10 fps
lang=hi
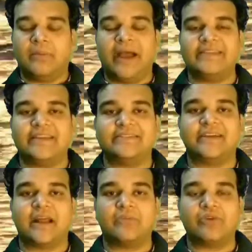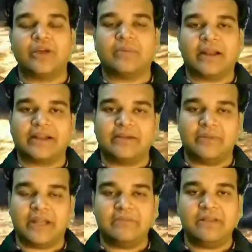बाई चांस अगर आपको एक मार्केट
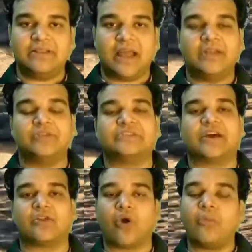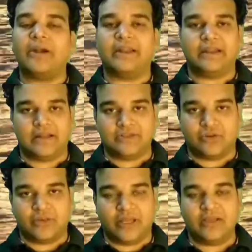में नहीं मिलता है तो इसका रॉ मटेरियल
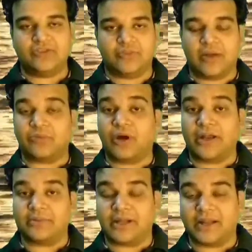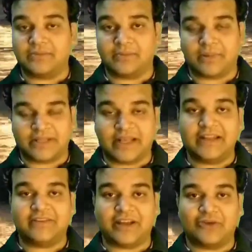जो भी है जो मैं आपको आने बना
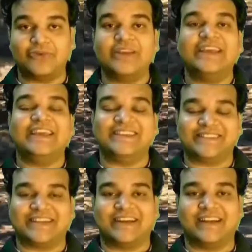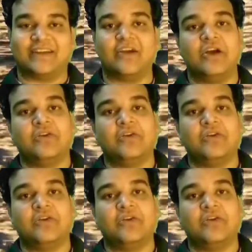बताने वाला हूँ इसके घटक